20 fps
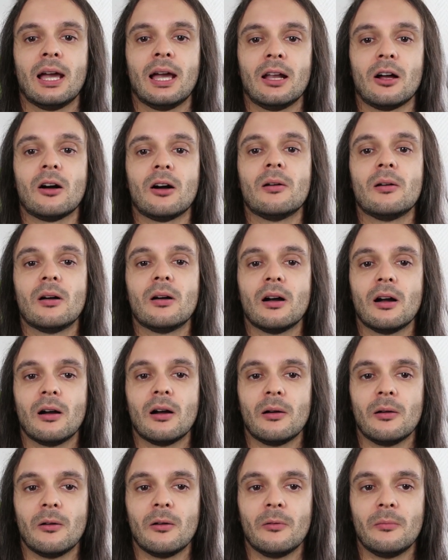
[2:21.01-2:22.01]
Alors,
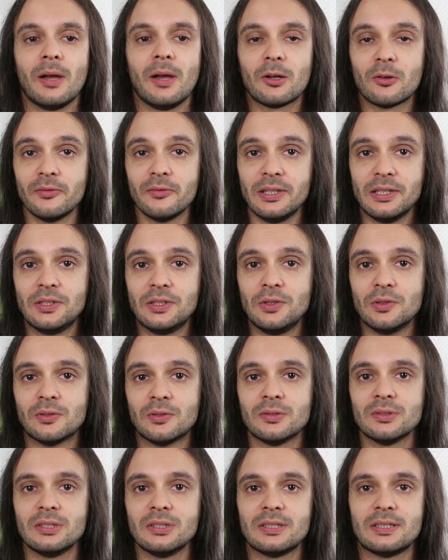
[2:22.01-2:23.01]
ma
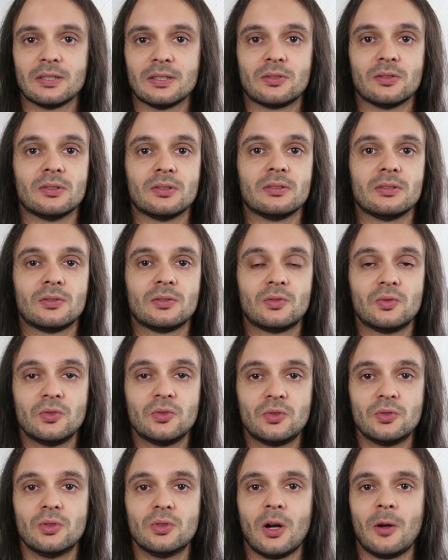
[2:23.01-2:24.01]
conviction, c'est que
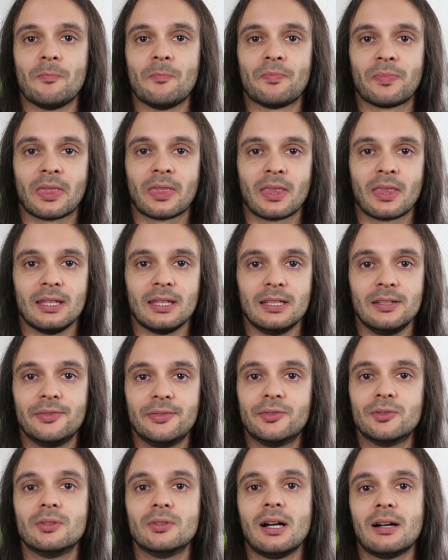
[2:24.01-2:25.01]
toujours, il
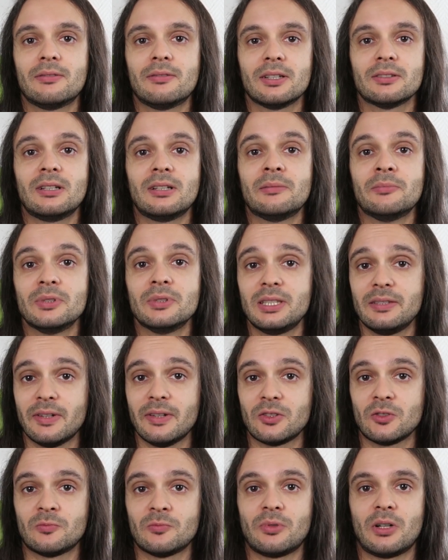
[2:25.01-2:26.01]
faut avoir de la
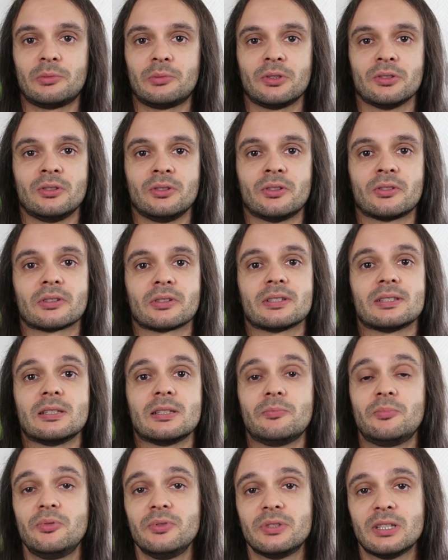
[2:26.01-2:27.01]
motivation pour apprendre une langue.
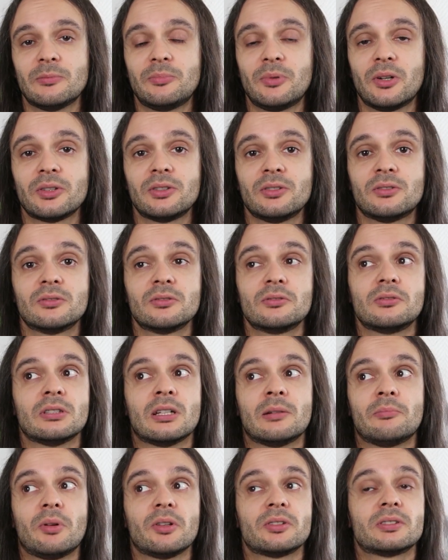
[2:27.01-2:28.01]
C'est plus important que
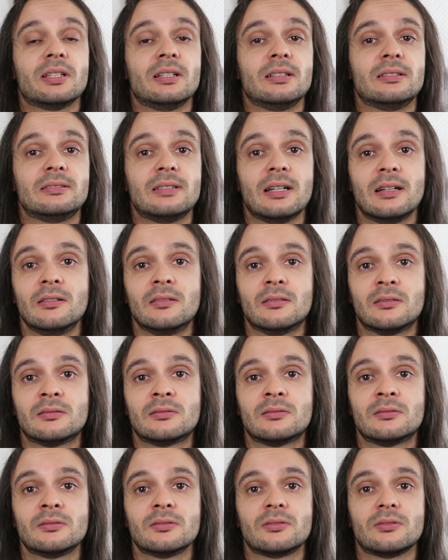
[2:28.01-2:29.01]
n'importe quel
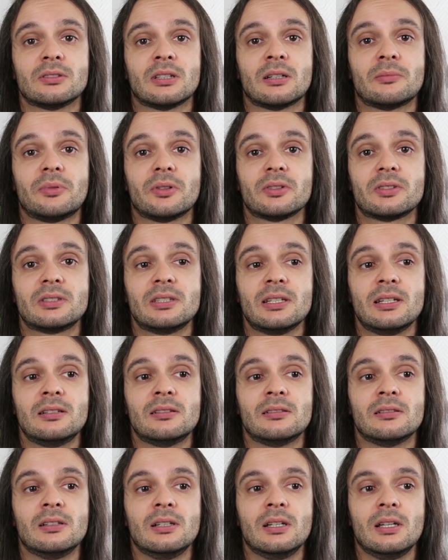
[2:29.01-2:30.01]
talent, que n'importe
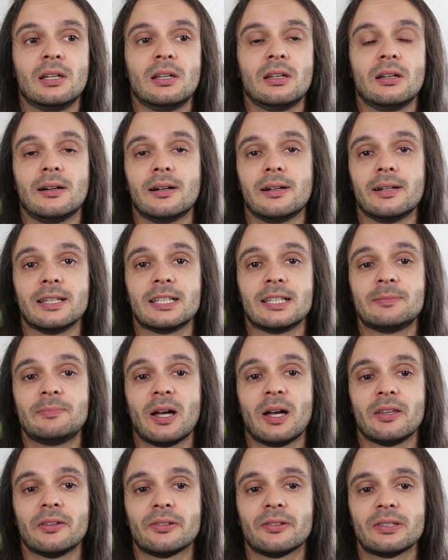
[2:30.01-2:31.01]
quelle euh,
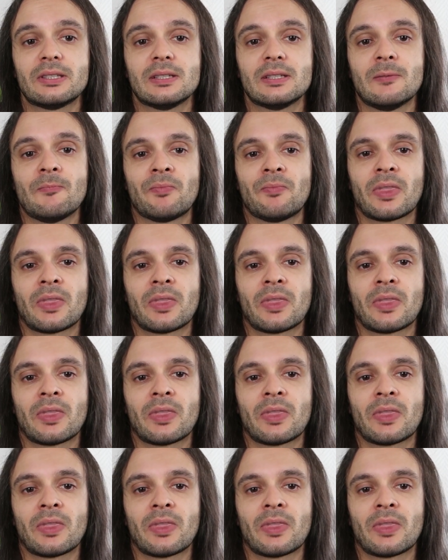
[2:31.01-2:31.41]
expérience.